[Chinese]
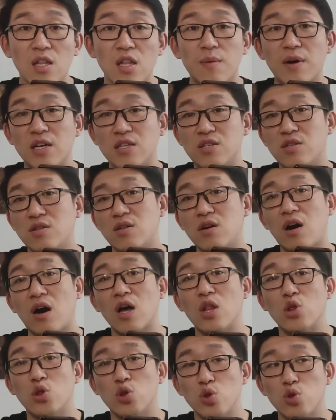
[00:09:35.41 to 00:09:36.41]
那么其实
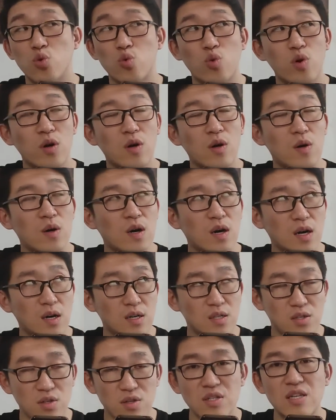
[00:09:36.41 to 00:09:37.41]
很多
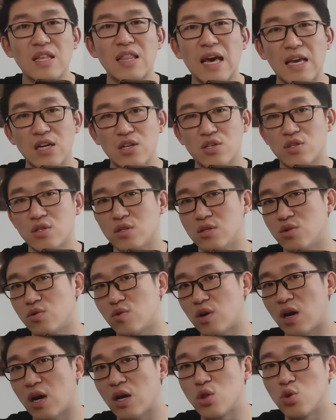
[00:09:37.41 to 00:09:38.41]
啊，其实现在也是，
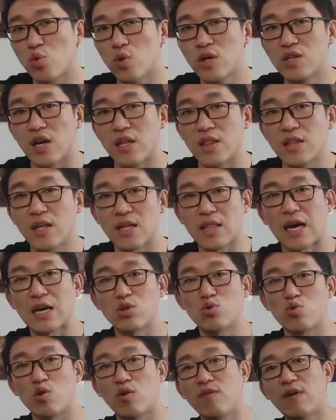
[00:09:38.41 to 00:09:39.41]
就是很多人呢，
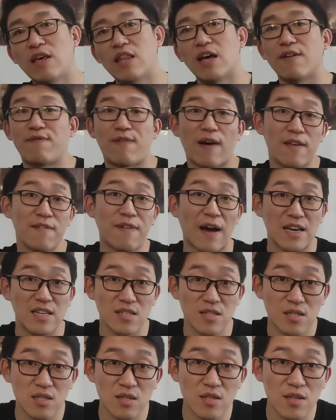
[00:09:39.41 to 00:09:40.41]
他所谓的反法
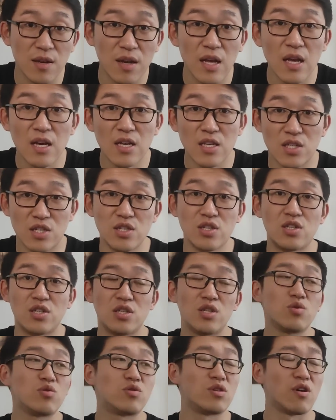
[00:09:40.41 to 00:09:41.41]
西斯，其
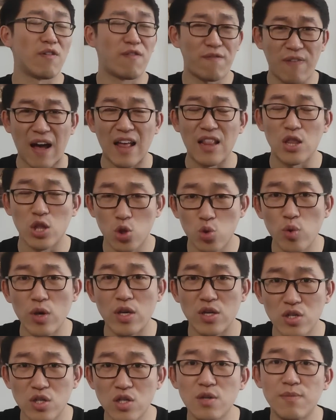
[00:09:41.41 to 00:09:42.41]
实就是反
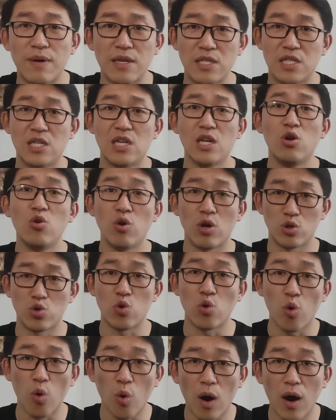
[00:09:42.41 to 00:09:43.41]
对日本侵略
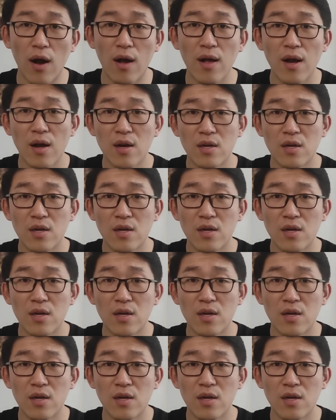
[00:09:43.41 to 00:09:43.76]
中国。